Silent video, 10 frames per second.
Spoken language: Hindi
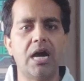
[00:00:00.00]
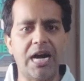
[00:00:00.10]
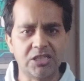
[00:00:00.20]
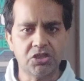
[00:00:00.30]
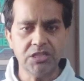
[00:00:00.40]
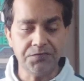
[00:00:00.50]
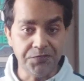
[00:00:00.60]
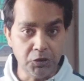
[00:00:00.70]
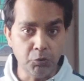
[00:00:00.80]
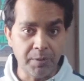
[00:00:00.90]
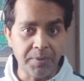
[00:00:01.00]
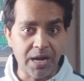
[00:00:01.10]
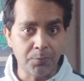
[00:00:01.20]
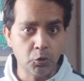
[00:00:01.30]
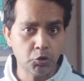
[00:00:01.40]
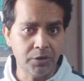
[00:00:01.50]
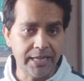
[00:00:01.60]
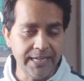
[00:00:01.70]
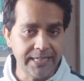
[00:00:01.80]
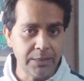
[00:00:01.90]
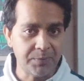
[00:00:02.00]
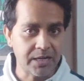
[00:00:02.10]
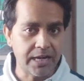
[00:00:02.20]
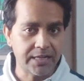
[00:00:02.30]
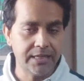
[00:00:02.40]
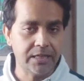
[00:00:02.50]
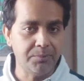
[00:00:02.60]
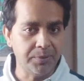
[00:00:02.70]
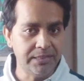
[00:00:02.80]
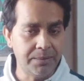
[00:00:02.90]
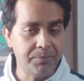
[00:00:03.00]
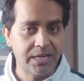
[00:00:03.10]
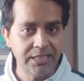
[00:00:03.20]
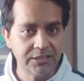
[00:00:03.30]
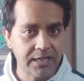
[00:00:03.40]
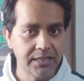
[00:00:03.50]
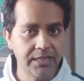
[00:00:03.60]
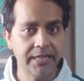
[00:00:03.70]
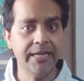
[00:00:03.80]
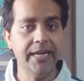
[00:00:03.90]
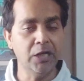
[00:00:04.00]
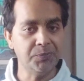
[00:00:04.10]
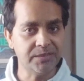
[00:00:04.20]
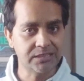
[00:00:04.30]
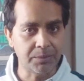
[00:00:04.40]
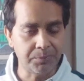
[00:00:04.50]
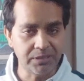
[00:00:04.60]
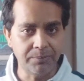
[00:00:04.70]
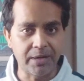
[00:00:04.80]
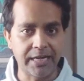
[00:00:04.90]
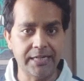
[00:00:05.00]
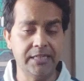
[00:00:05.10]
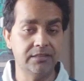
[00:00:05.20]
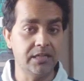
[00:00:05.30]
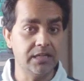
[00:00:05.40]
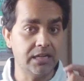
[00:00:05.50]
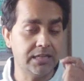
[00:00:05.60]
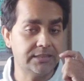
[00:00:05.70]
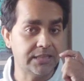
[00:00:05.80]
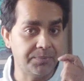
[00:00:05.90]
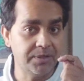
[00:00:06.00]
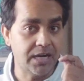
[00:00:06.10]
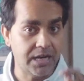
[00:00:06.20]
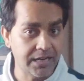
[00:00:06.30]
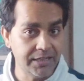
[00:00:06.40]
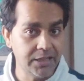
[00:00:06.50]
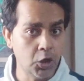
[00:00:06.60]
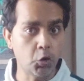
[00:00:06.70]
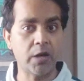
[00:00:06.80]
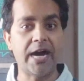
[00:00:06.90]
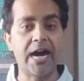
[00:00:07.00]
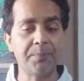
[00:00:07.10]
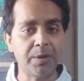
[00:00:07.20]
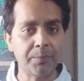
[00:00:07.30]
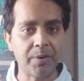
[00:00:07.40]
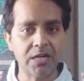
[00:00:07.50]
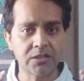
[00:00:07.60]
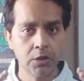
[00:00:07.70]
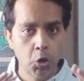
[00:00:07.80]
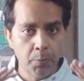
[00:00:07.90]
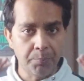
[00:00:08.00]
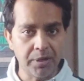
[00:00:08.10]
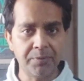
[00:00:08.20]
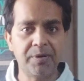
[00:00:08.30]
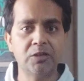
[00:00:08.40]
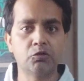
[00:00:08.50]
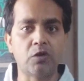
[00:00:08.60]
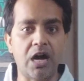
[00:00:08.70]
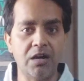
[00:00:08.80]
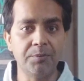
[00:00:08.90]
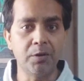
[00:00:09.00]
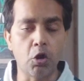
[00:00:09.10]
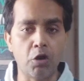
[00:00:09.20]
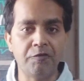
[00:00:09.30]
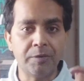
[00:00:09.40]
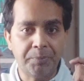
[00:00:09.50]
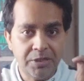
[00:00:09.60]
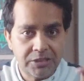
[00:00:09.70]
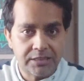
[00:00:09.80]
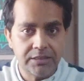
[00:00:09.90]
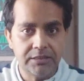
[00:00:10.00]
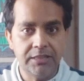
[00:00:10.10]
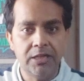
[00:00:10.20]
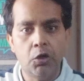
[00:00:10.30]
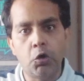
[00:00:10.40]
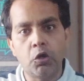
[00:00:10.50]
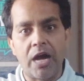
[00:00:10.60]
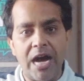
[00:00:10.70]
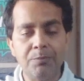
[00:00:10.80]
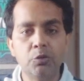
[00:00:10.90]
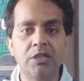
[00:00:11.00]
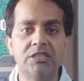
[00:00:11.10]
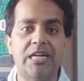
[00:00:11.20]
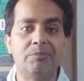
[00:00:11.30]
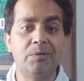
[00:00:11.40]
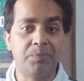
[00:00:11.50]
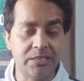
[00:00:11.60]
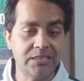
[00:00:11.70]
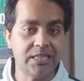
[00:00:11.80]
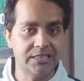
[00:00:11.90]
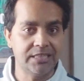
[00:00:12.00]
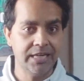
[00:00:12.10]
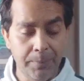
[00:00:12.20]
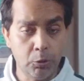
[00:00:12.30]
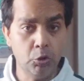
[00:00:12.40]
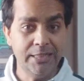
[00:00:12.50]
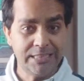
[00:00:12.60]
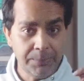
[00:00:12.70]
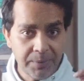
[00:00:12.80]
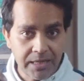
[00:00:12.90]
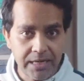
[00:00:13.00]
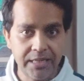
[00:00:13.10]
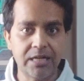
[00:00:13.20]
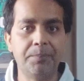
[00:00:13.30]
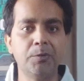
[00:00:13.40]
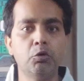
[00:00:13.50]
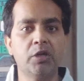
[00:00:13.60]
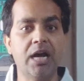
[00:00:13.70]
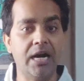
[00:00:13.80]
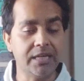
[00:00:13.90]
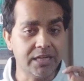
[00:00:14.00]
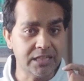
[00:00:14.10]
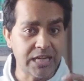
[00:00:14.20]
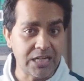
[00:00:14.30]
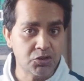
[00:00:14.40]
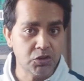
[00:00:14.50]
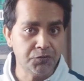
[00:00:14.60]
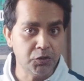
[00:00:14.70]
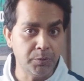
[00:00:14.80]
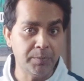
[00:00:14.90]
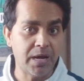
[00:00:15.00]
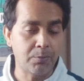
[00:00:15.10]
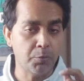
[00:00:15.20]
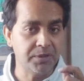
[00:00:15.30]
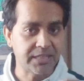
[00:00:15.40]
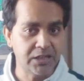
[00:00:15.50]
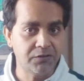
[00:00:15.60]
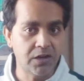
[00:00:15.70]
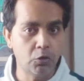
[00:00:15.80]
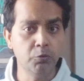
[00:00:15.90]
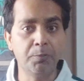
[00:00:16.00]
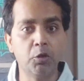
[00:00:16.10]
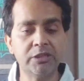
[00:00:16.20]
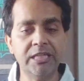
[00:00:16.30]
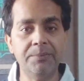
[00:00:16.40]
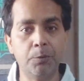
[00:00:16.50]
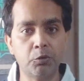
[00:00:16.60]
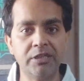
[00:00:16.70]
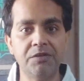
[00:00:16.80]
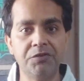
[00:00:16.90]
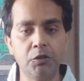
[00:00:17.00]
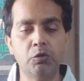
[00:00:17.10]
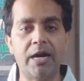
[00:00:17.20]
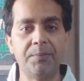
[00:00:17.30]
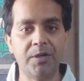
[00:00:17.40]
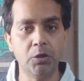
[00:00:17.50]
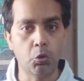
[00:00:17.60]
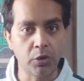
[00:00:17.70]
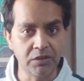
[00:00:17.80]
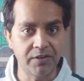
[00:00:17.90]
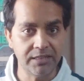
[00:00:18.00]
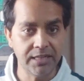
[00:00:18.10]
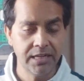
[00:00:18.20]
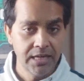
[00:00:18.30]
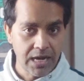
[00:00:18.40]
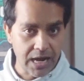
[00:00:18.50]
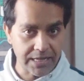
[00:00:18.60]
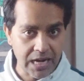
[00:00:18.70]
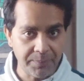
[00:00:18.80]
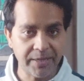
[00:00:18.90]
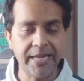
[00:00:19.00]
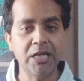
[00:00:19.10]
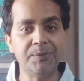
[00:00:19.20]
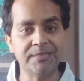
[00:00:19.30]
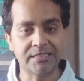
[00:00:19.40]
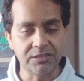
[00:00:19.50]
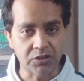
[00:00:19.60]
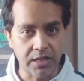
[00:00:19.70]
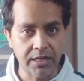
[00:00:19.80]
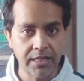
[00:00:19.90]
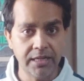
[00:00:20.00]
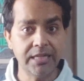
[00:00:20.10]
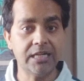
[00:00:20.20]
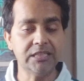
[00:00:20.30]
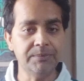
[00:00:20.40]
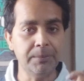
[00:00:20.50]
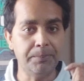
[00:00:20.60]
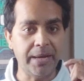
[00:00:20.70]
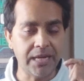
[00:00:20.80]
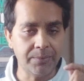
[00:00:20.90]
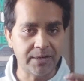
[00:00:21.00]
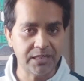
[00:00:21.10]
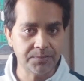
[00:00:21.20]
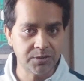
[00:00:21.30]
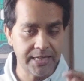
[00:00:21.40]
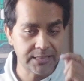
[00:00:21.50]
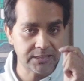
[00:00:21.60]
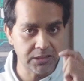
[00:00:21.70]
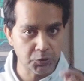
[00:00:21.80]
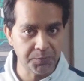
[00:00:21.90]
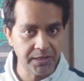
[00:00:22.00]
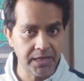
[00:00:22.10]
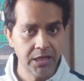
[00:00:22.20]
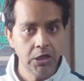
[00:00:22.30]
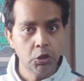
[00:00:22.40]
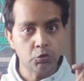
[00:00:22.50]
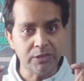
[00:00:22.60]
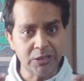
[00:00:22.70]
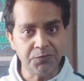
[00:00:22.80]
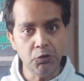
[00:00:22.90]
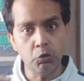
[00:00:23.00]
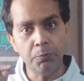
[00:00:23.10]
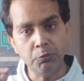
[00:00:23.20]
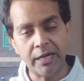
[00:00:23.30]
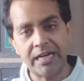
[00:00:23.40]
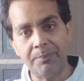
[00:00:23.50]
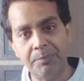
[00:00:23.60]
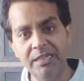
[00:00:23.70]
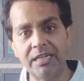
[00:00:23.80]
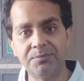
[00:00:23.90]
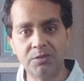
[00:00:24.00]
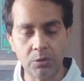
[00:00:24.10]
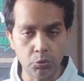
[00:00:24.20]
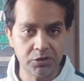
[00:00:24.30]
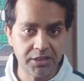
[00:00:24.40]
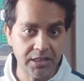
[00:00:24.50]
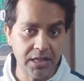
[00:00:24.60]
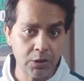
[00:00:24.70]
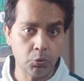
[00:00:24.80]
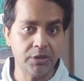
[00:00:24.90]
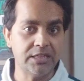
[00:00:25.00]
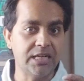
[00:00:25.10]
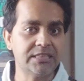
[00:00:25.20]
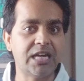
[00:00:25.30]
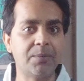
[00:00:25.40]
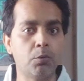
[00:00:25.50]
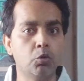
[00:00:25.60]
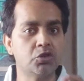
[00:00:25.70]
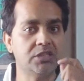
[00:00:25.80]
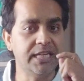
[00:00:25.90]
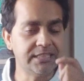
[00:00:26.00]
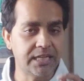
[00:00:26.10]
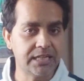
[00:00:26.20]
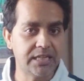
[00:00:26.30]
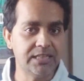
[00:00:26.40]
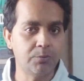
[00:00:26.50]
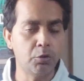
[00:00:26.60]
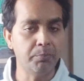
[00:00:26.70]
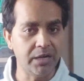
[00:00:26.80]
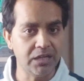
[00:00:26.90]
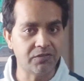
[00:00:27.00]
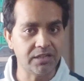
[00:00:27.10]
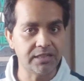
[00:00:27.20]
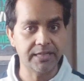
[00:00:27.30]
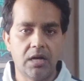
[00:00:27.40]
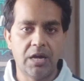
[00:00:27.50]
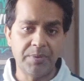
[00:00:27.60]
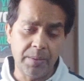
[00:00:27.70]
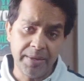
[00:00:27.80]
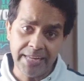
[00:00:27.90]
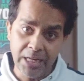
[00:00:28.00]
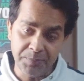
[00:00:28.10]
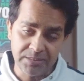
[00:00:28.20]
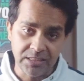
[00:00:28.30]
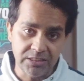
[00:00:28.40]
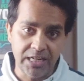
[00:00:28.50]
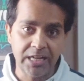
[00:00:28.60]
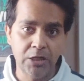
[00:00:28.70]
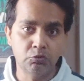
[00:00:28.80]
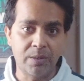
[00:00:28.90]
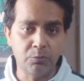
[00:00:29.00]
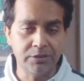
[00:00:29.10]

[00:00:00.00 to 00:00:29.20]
आज की इस वीडियो में मैं आपको जो नई नई प्रकार की कंपनियां बनाई जा रही हैं एपीएस कंपनियां मार्केट के अंदर निकलकर सामने आ रही हैं और आपके पास बड़े बड़े सुहाव ने ऑफर पेश कर देती हैं और आप उनके जाल में फंस जाते हैं बिल्कुल इसी प्रकार की कंपनियों की हकीकत आज की इस वीडियो में मैं आपको बताने वाला हूँ बहुत ही इंपॉर्टेंट ये वीडियो आपके लिए होने वाली है अगर आप एक एईपीएस संचालक हैं या किसी भी बैंक के माध्यम से एक सी है तो इस वीडियो को पूरा कंप्लीट आप जरूर देखिएगा क्योंकि यहाँ से आपको कुछ नई जानकारी आपको मिलने वाली है अभी आप एक एईपीएस संचालक हैं तो आपको